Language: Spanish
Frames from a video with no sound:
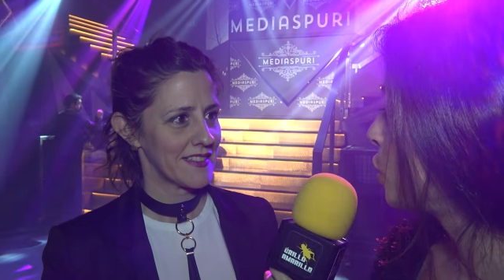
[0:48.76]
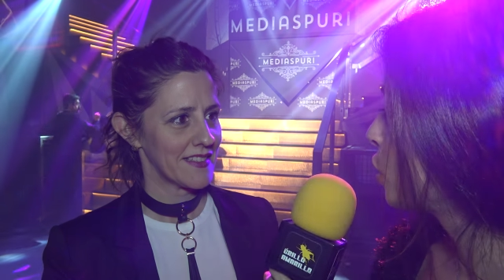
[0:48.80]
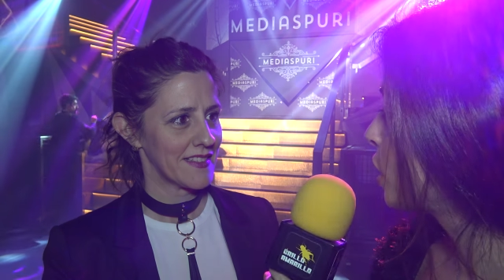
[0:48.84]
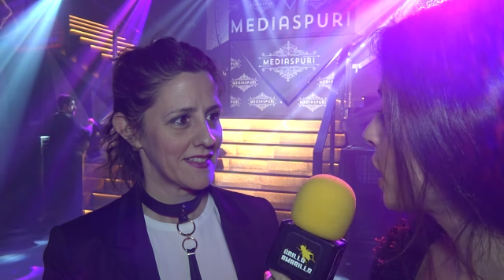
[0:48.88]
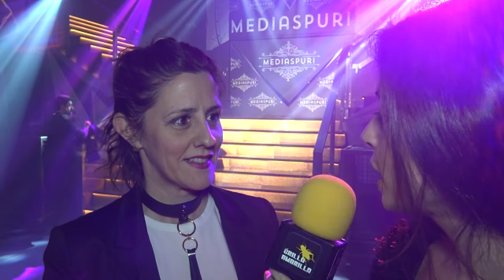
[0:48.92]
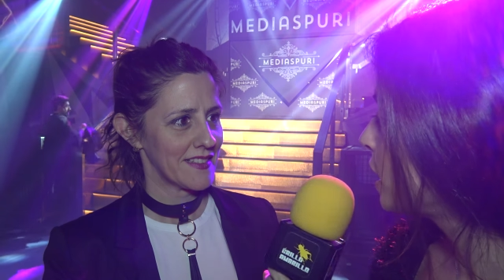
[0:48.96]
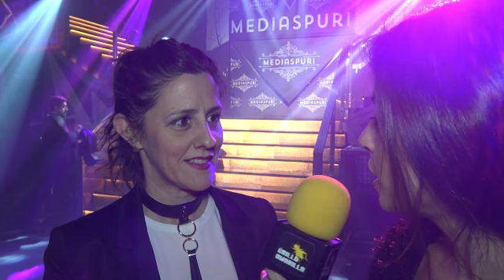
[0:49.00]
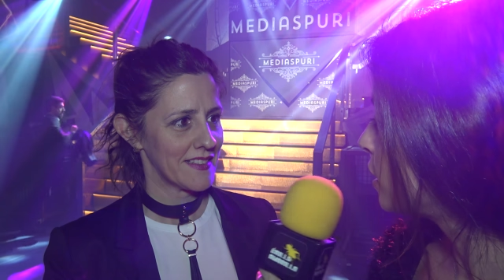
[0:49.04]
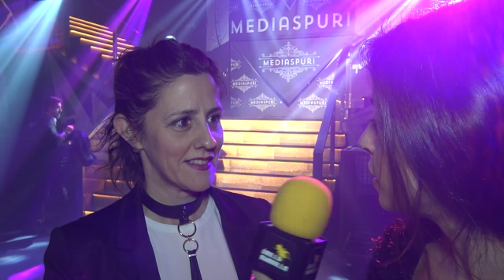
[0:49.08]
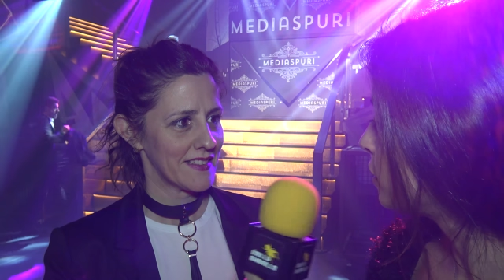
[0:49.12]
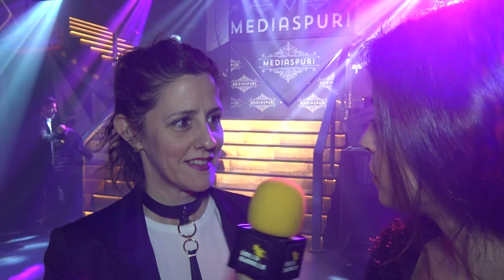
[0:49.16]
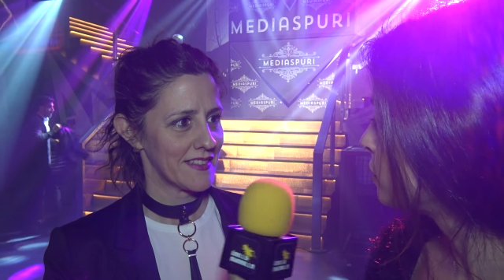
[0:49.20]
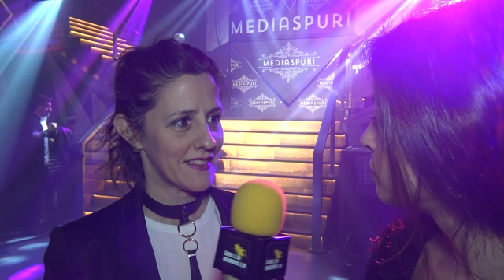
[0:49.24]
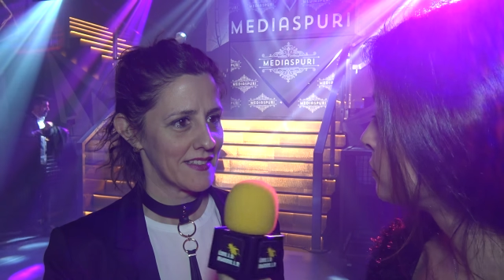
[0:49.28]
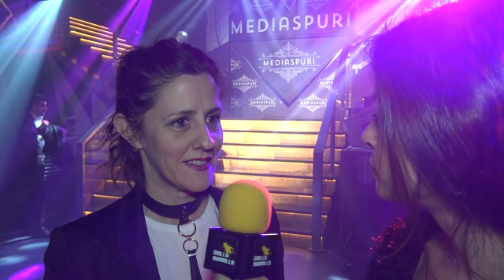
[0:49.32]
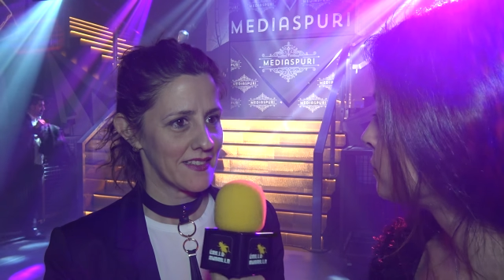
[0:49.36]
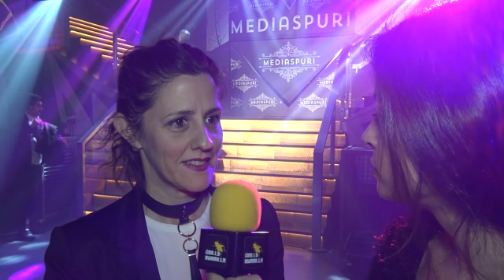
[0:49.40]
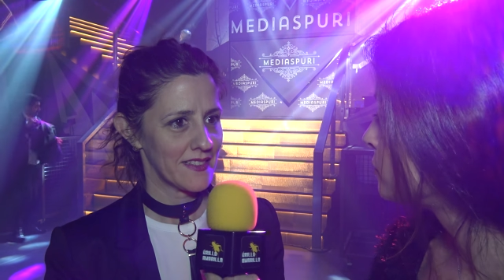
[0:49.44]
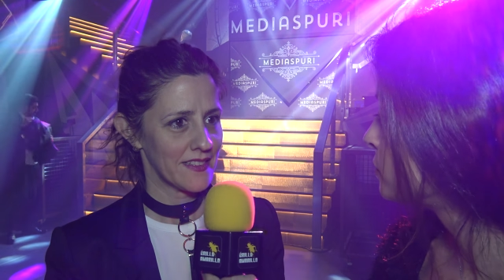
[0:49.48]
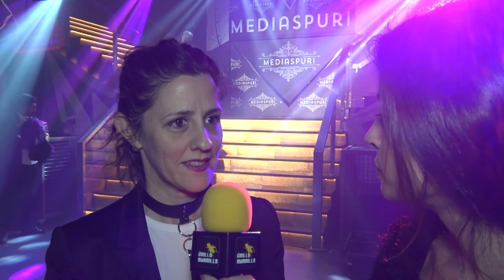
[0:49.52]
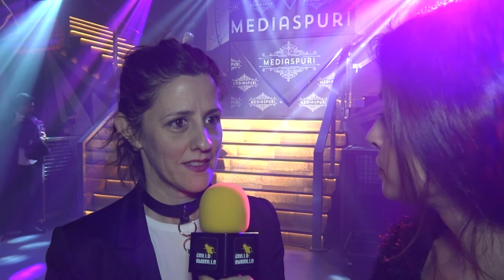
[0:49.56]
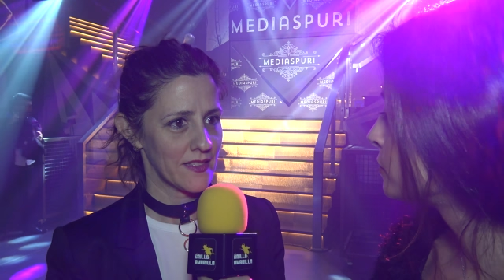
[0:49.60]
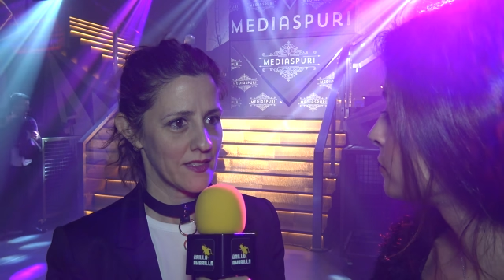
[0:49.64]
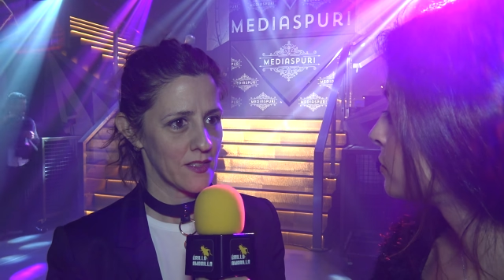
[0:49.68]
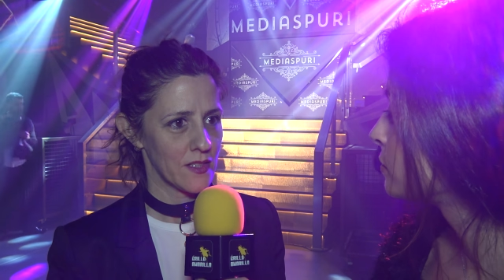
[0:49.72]
local?
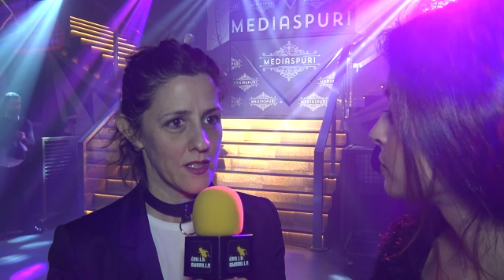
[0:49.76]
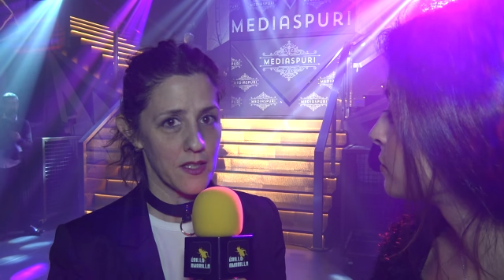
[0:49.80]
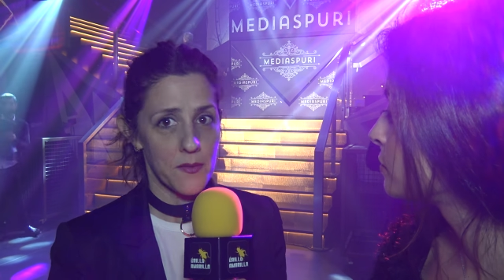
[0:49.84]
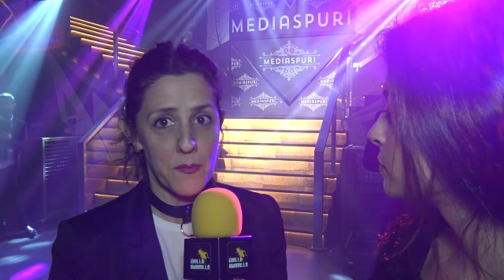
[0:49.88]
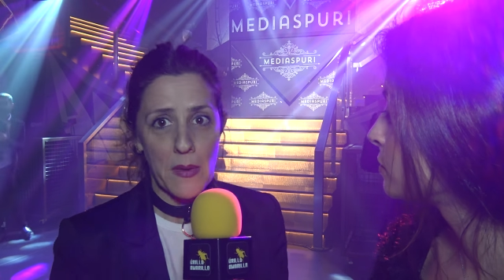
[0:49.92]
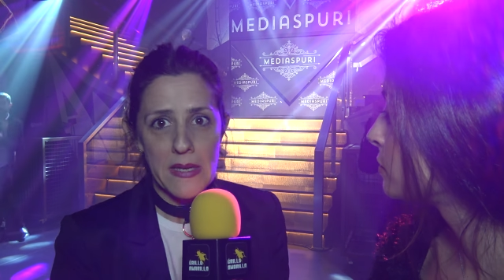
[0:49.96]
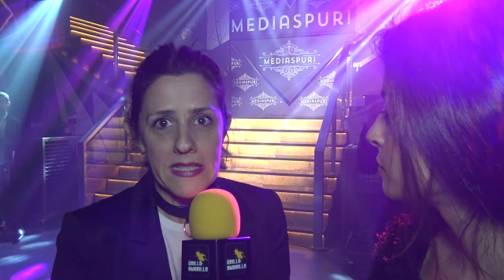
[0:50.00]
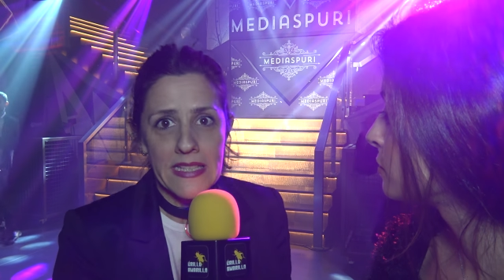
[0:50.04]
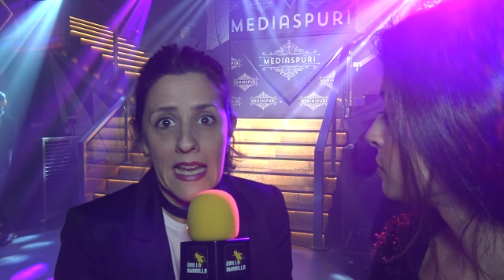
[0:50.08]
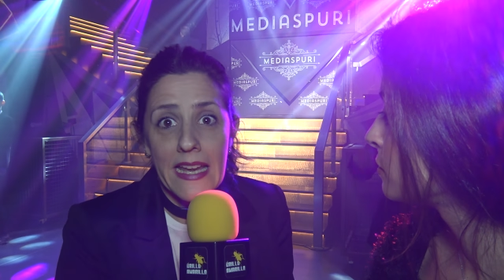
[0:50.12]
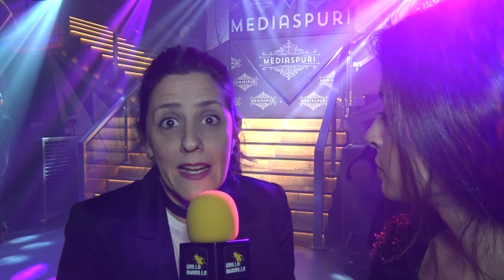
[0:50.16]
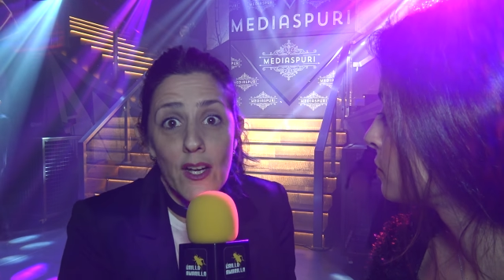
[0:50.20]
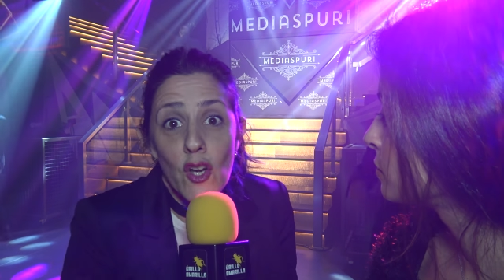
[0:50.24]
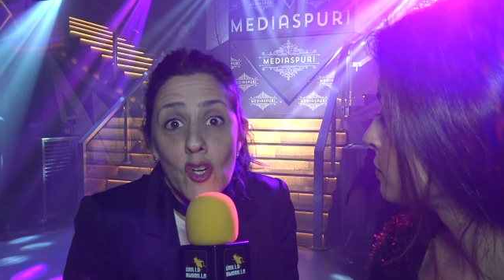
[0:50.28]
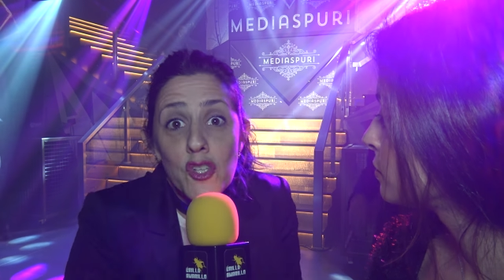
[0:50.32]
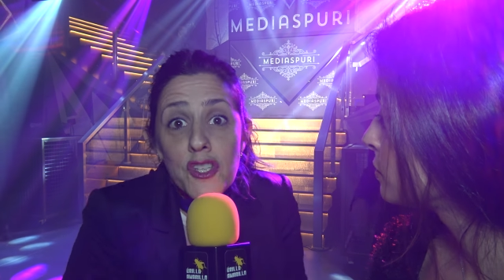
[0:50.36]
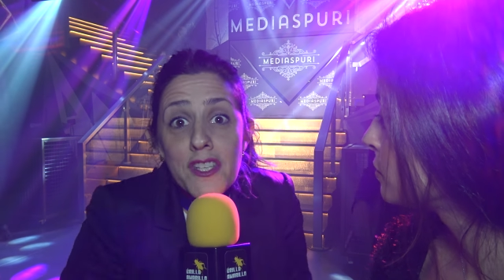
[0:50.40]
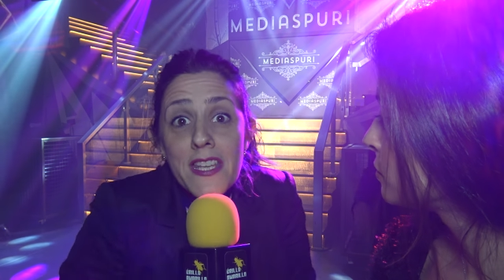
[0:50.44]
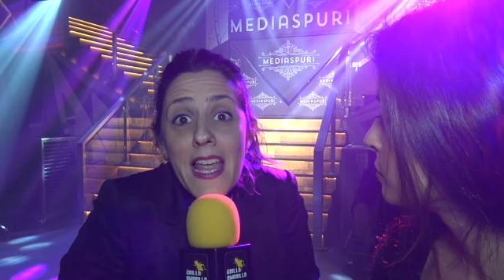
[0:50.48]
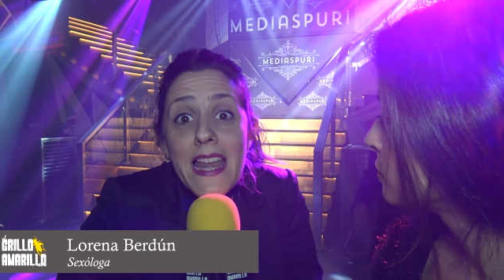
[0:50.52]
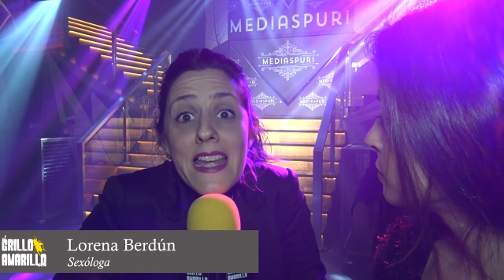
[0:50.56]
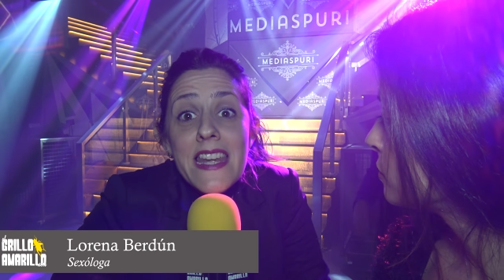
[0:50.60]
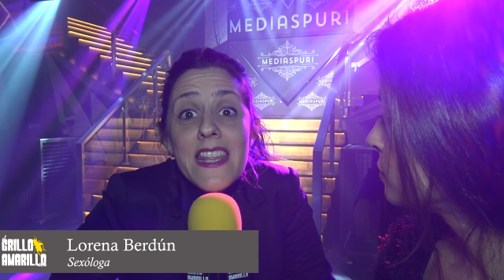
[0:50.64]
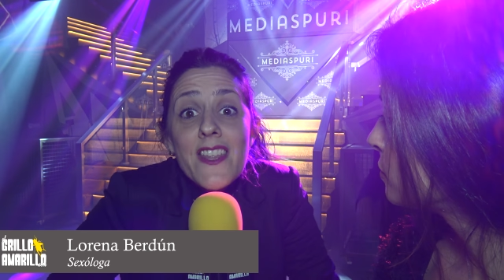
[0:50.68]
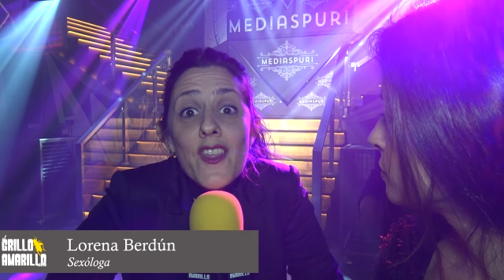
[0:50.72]
Es que no
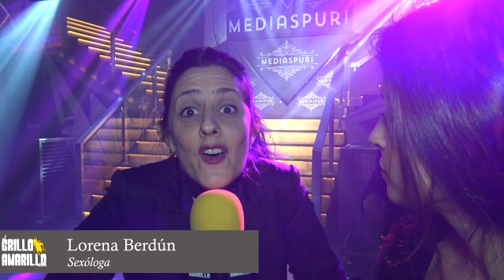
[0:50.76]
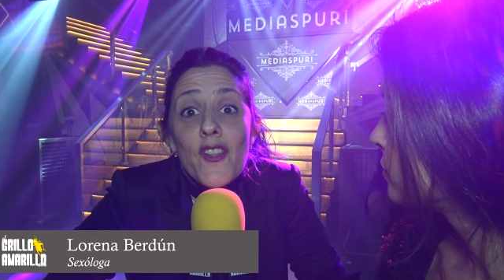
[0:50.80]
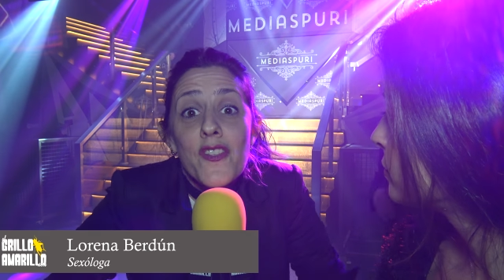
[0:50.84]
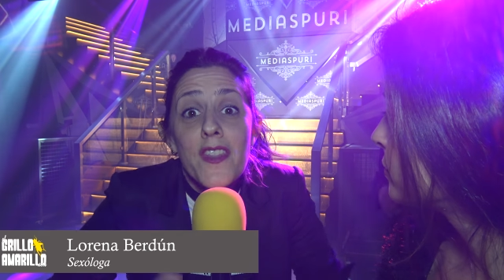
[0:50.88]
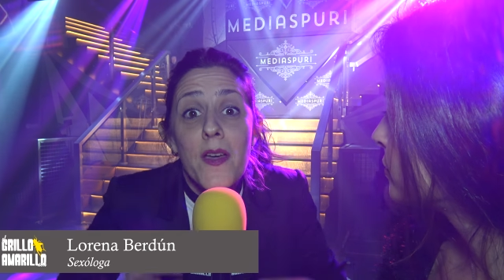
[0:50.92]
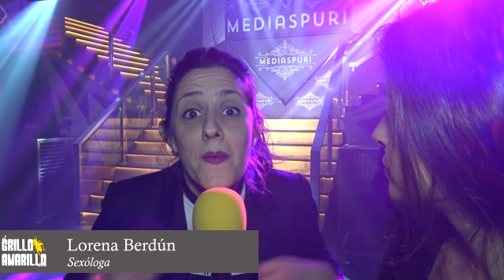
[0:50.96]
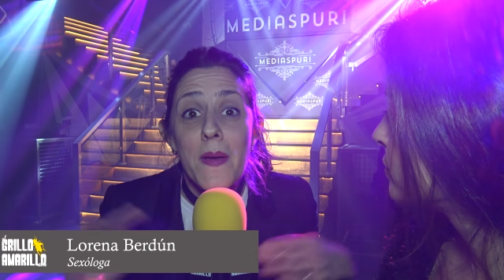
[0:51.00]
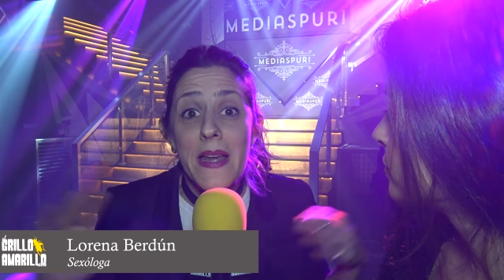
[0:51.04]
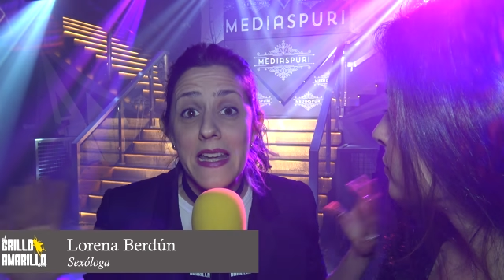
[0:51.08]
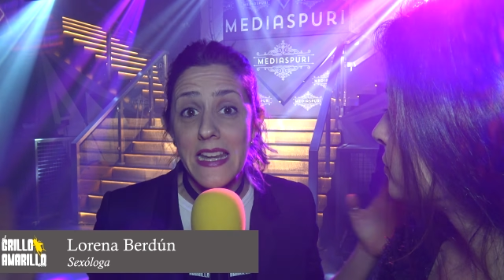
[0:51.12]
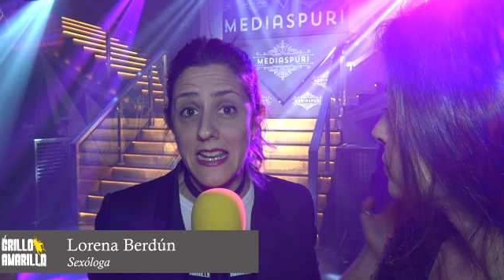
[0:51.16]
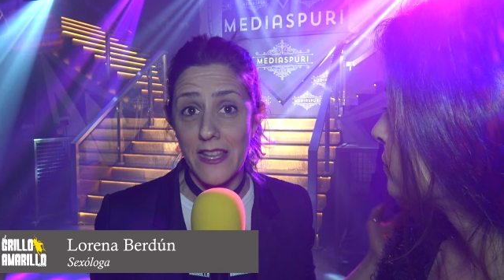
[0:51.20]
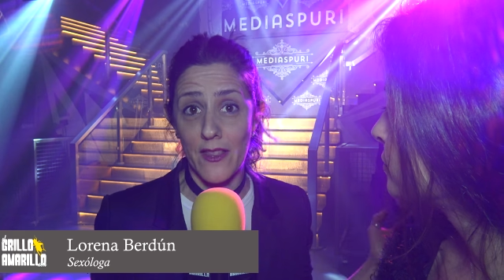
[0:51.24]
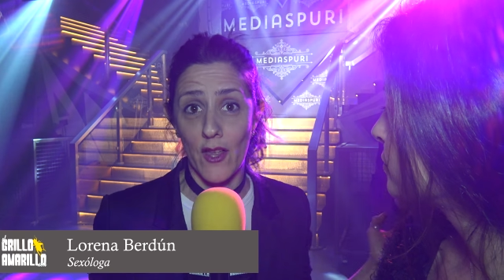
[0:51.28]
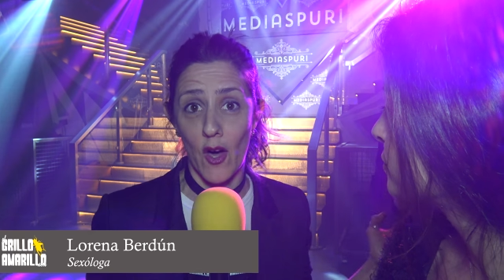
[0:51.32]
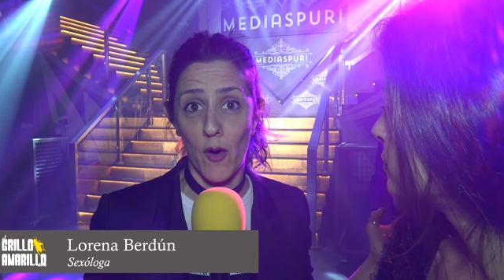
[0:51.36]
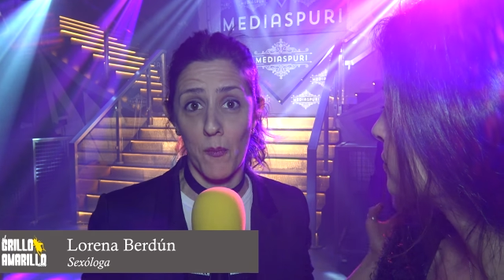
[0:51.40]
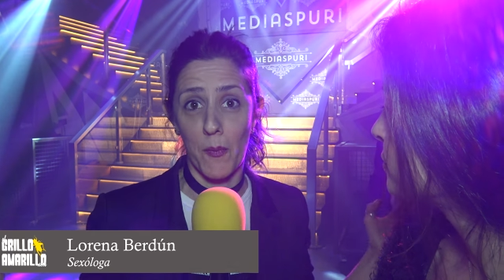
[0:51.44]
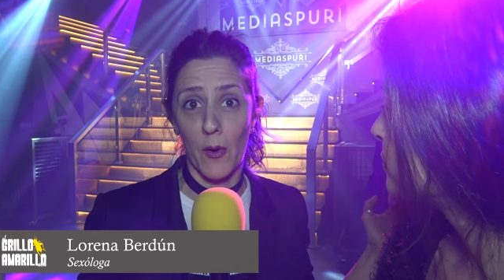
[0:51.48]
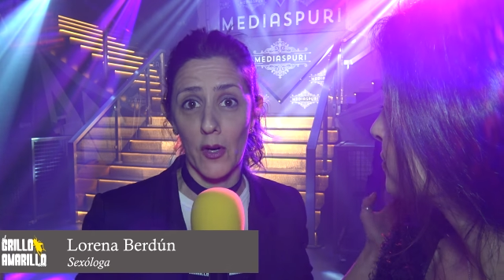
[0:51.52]
sé ni dónde he venido,